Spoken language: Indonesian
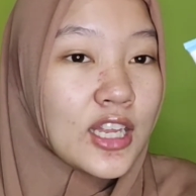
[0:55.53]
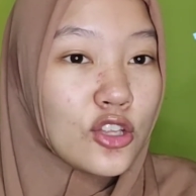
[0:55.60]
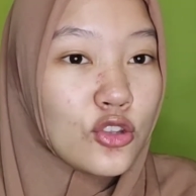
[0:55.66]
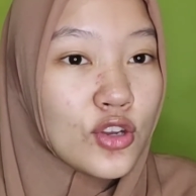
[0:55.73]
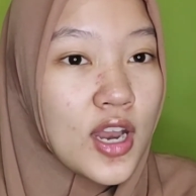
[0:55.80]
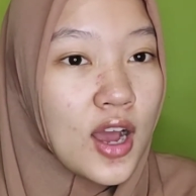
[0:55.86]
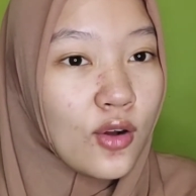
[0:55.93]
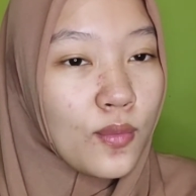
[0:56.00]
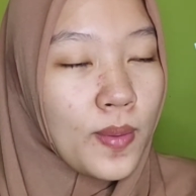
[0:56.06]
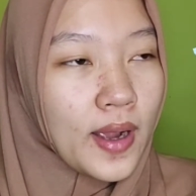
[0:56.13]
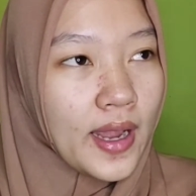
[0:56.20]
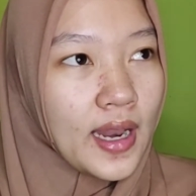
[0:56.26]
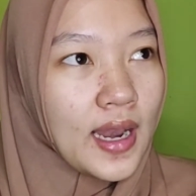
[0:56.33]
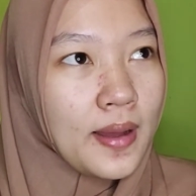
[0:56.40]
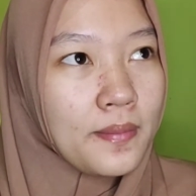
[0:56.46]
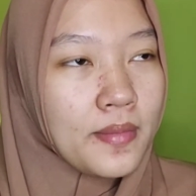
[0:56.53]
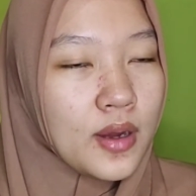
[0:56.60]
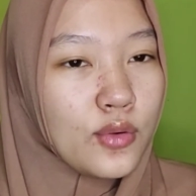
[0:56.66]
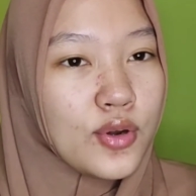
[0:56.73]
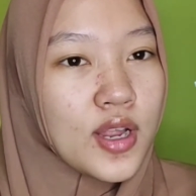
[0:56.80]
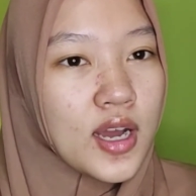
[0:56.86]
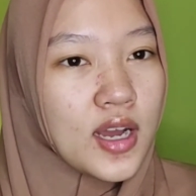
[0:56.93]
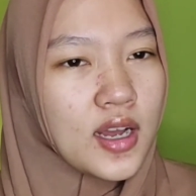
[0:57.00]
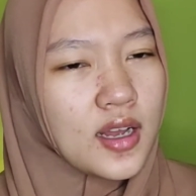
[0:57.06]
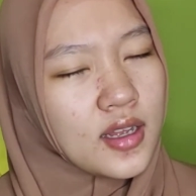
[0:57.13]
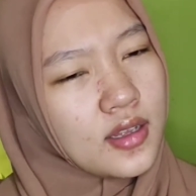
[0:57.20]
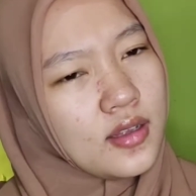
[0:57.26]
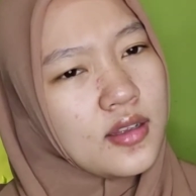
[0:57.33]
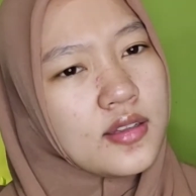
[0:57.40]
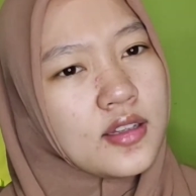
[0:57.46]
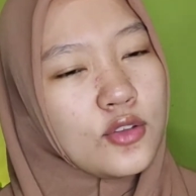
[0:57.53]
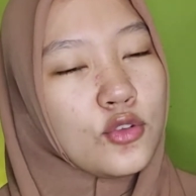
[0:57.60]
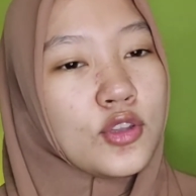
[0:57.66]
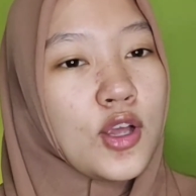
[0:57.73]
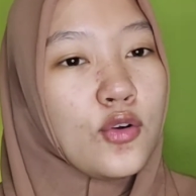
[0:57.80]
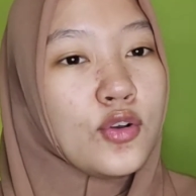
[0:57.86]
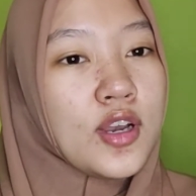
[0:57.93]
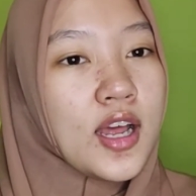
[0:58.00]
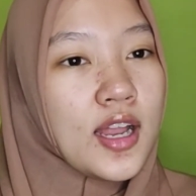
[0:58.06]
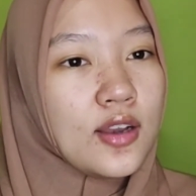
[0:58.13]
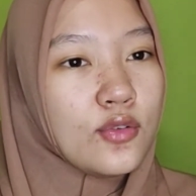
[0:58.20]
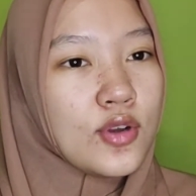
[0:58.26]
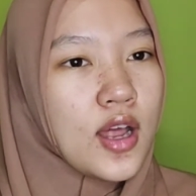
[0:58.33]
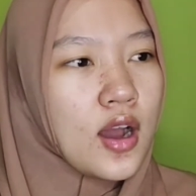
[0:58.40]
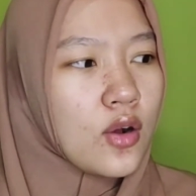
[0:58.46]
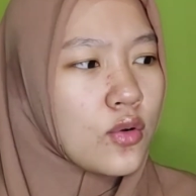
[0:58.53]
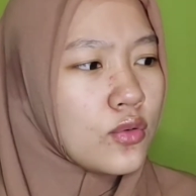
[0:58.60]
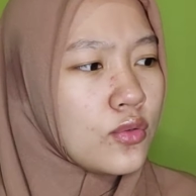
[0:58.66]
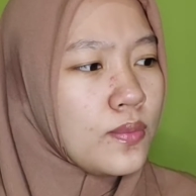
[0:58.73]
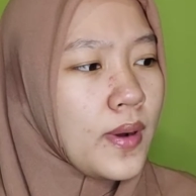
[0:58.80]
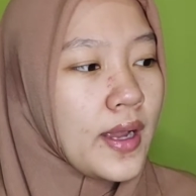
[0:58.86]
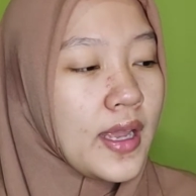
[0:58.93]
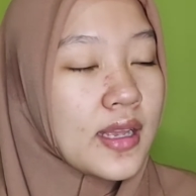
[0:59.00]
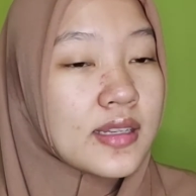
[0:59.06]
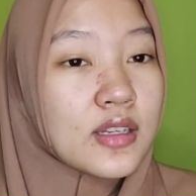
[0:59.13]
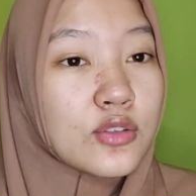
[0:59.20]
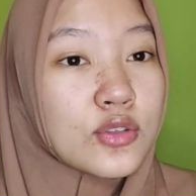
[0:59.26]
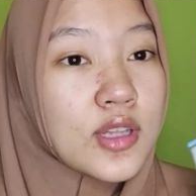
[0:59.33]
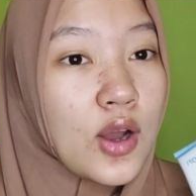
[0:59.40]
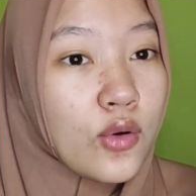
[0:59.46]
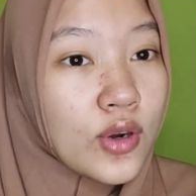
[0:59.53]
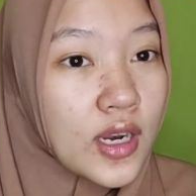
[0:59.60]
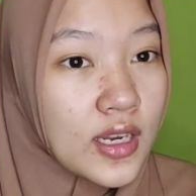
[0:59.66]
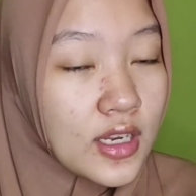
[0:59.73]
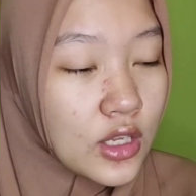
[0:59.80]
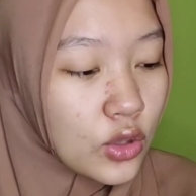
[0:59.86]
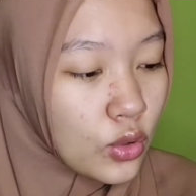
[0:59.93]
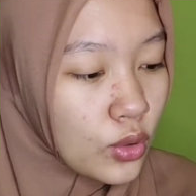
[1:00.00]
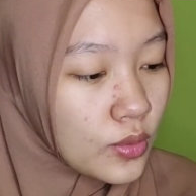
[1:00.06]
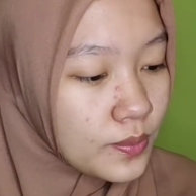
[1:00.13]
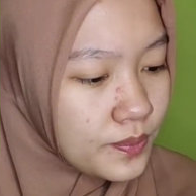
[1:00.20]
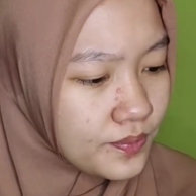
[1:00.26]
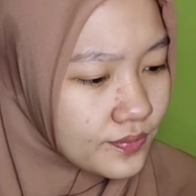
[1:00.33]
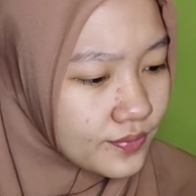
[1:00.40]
itu udah aku pakai lama udah satu tahunan udah aku pakai satu tahunan gitu